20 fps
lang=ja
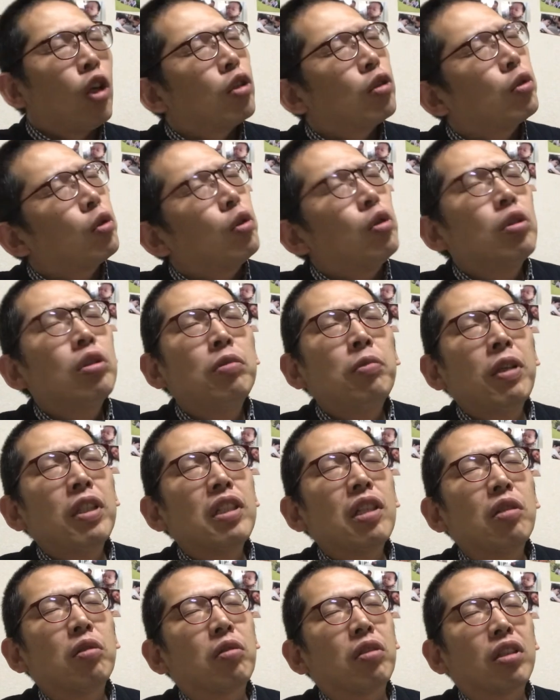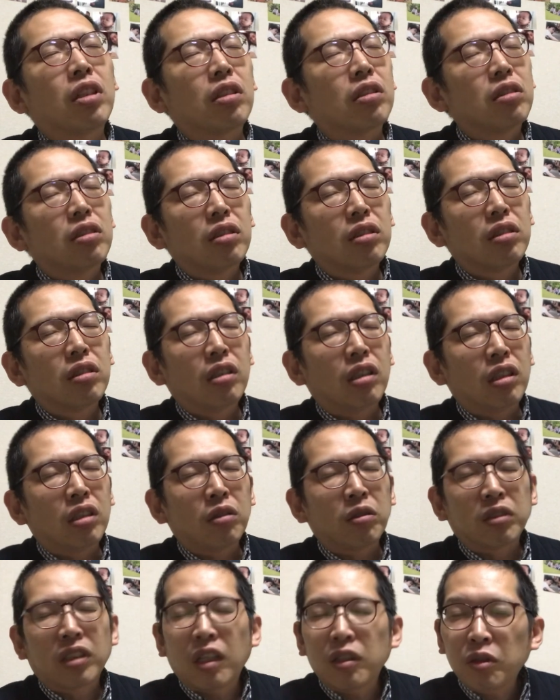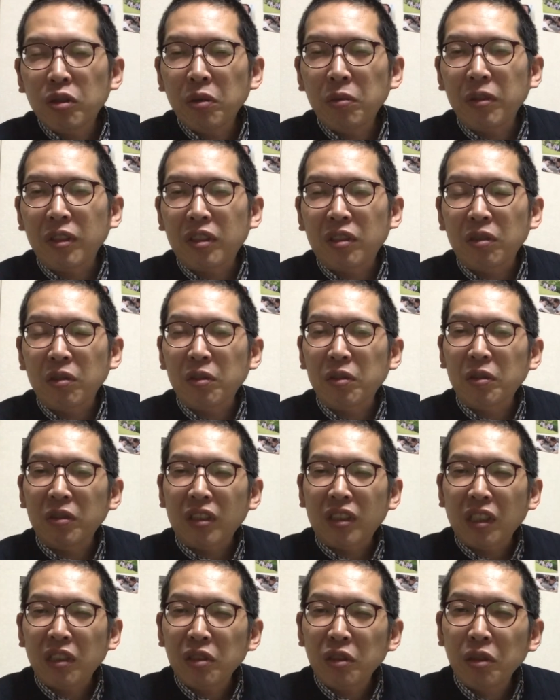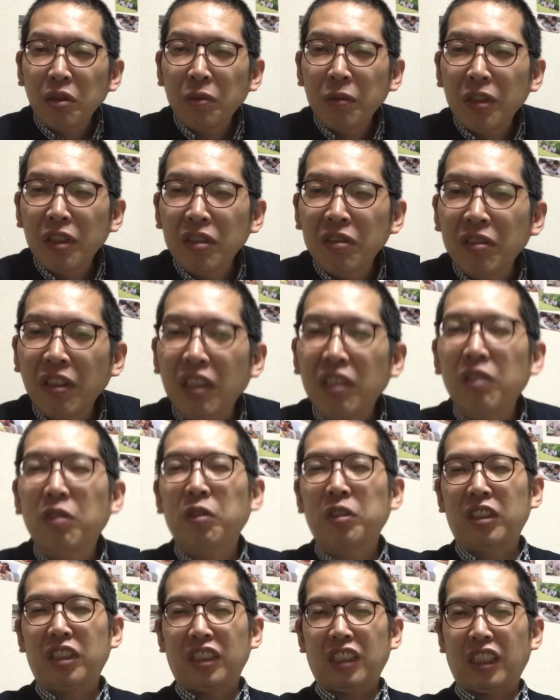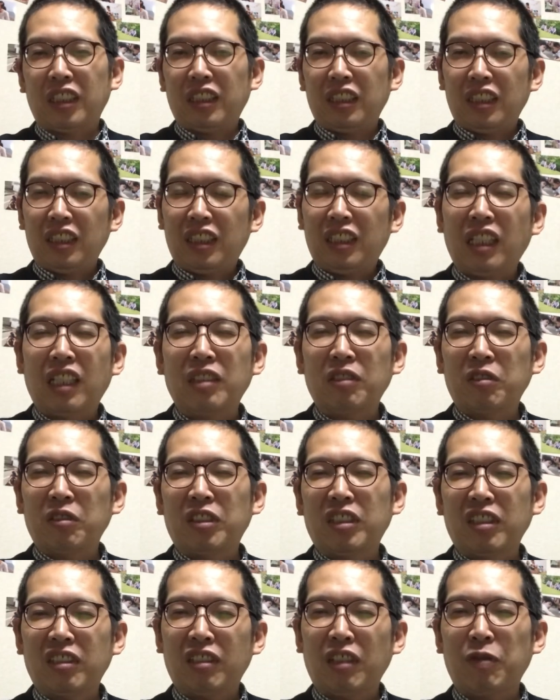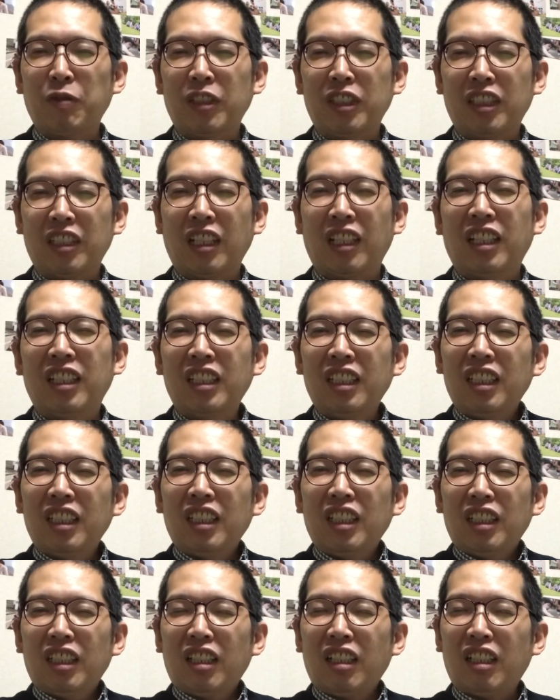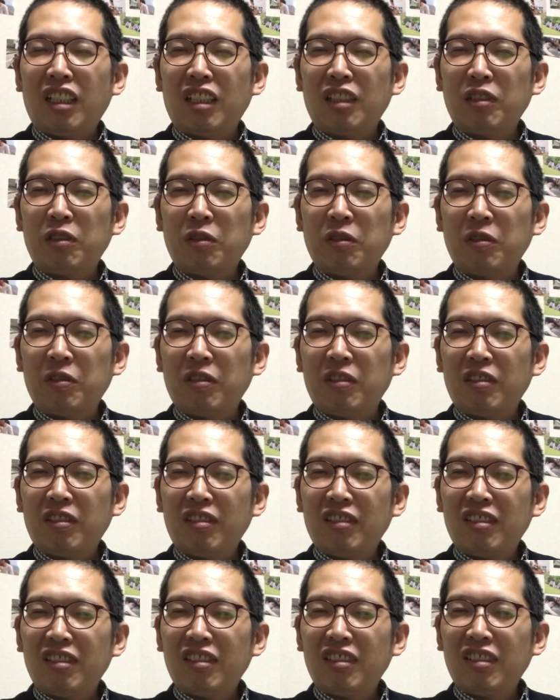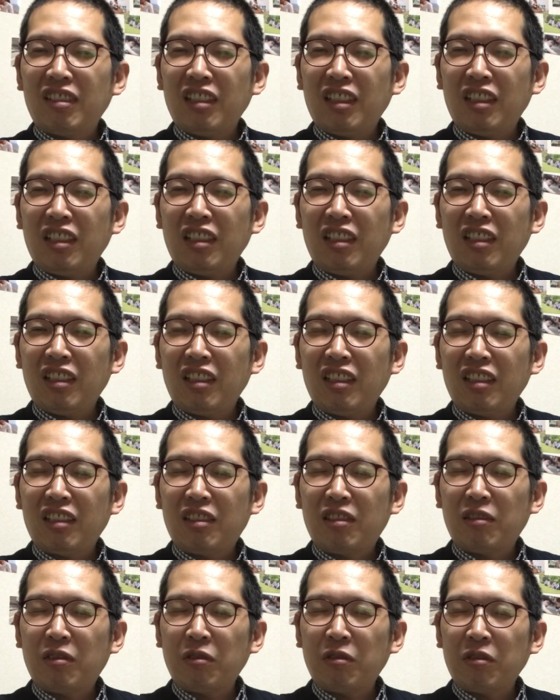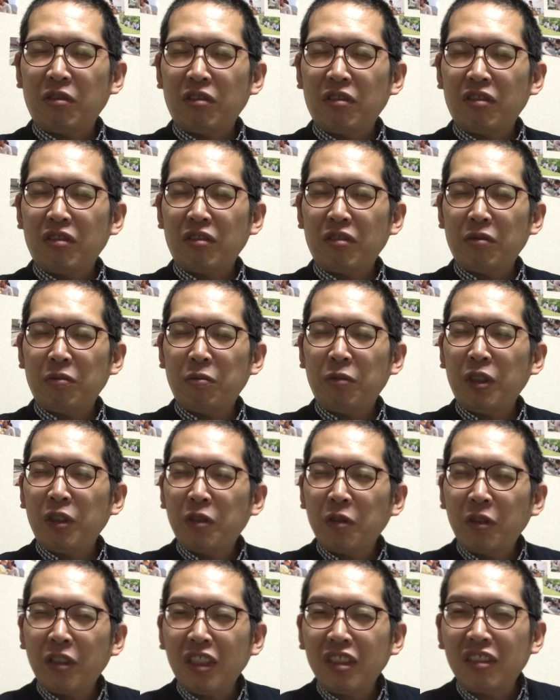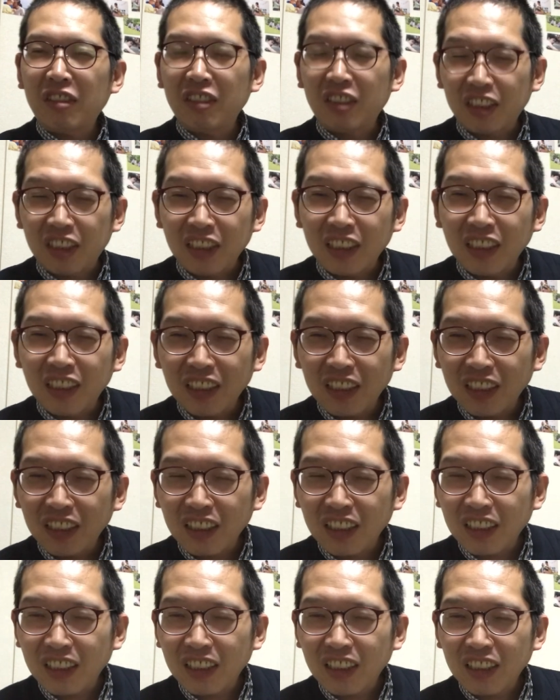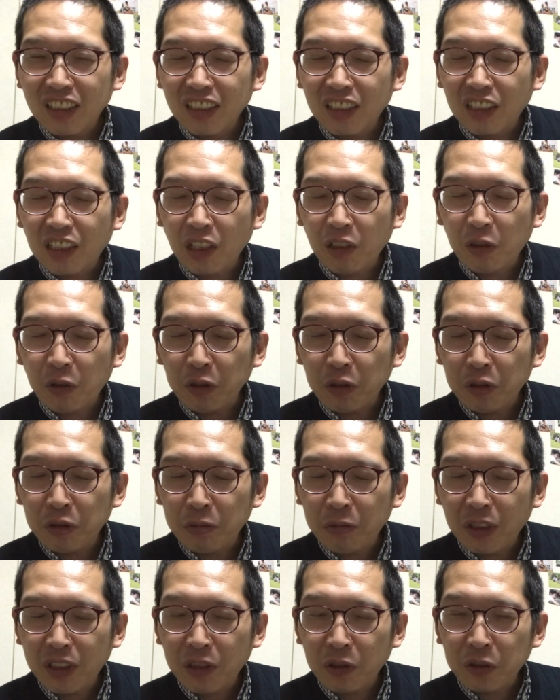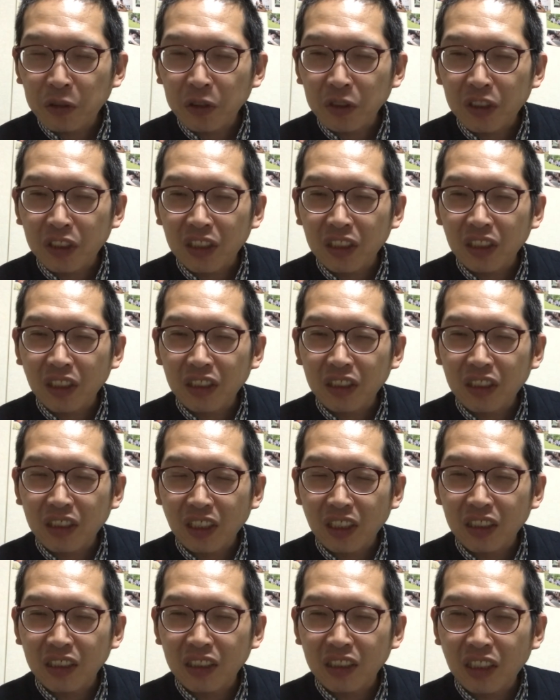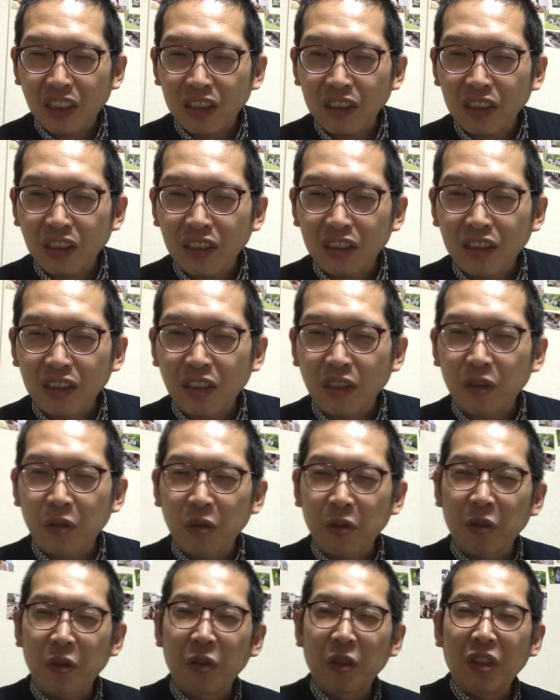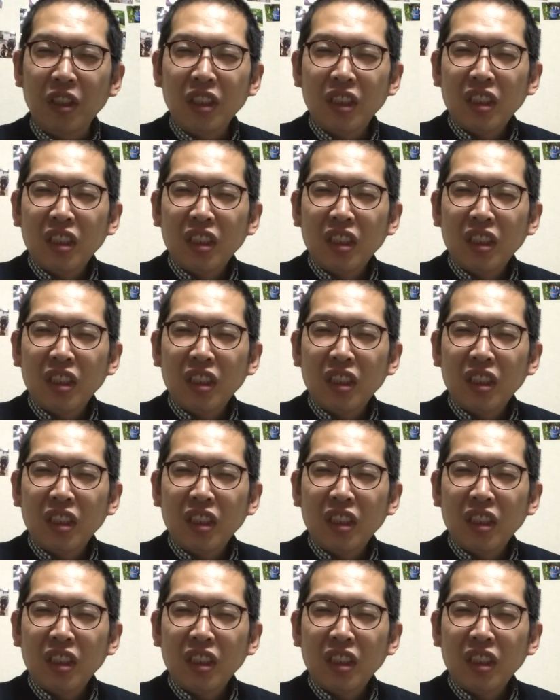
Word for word: ちょっと有名なのかなあの誕生日っていうことで誕生日祝いをしさあのしてくれましたあのえー、っと緑寿司って結構有名なお寿司屋さんなんですけど